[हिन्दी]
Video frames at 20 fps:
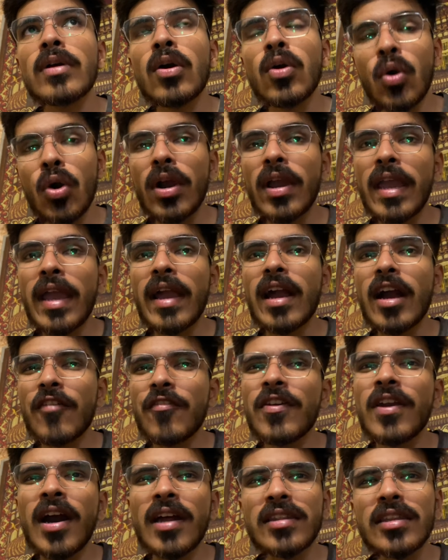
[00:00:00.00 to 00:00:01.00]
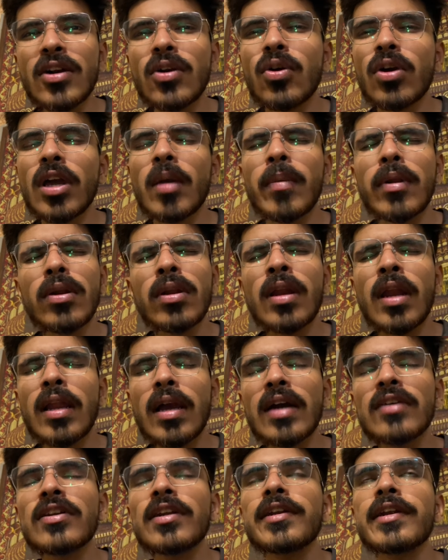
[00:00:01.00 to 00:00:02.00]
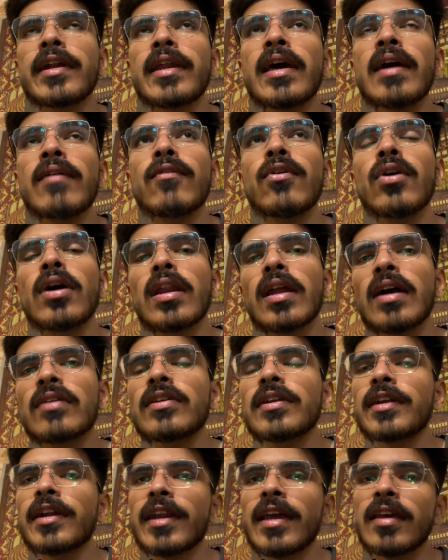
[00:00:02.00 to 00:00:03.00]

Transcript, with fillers: हो गया काफ़ी हद तक हो गया बिल्कुल हल्का सा टेढ़ा है वो हल्का सा टेढ़ा